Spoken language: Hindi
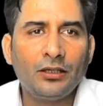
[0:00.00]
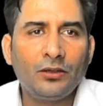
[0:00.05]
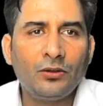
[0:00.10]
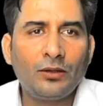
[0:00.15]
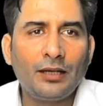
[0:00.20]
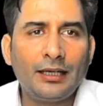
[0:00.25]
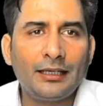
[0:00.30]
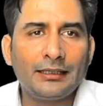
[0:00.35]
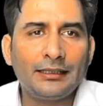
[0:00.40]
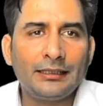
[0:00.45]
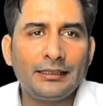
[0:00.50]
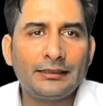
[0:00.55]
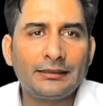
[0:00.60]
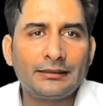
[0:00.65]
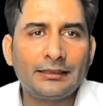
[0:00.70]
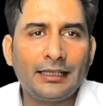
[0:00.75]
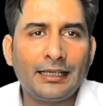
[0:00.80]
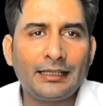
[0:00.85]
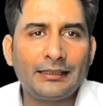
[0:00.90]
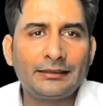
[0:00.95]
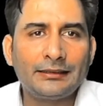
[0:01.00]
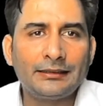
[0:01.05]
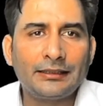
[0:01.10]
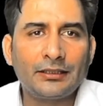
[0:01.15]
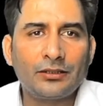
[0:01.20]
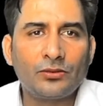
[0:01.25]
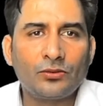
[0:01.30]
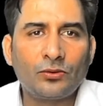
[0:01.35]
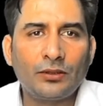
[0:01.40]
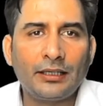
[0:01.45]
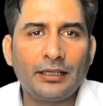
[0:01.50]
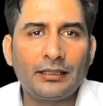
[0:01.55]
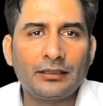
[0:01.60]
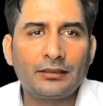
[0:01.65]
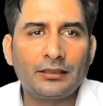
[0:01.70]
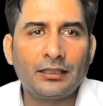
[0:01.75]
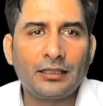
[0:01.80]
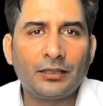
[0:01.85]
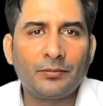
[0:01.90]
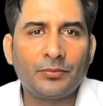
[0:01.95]
लुक एट दिस एक्स इज अ स्टूडेंट
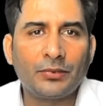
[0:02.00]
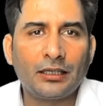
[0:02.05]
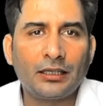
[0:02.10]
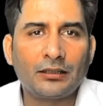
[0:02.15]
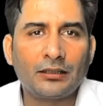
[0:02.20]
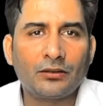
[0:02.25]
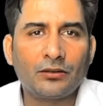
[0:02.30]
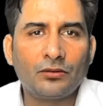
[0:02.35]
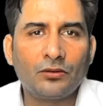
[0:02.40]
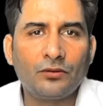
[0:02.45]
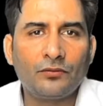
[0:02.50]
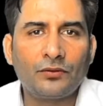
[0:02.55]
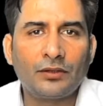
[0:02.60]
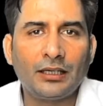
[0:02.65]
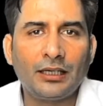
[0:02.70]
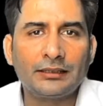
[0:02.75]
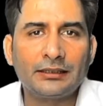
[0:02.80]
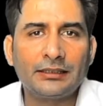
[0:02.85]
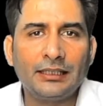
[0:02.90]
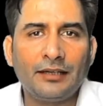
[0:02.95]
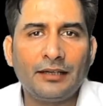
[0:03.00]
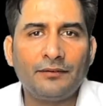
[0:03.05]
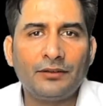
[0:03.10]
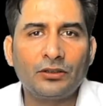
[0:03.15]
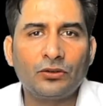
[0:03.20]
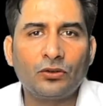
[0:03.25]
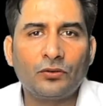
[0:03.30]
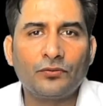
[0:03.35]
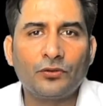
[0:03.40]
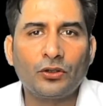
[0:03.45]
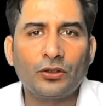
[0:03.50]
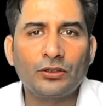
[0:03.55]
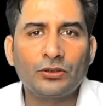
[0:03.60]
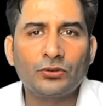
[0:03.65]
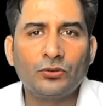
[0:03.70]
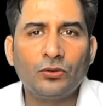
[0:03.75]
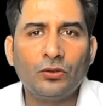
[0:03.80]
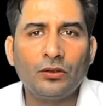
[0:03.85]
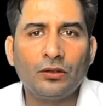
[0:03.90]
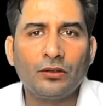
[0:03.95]
थर्ड पार्ट ऑफ क्लास इलेवंथ ऑफ योर
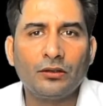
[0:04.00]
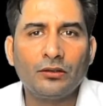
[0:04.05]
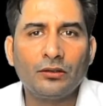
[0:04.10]
स्कूल